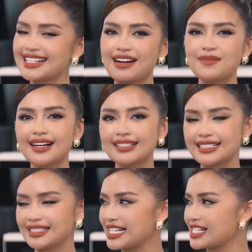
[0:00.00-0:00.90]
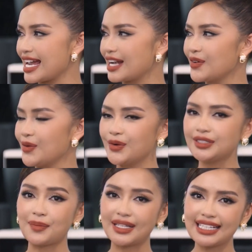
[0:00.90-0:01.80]
xin cảm ơn những chia sẻ của
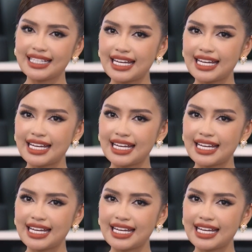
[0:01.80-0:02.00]
thợ bánh thiên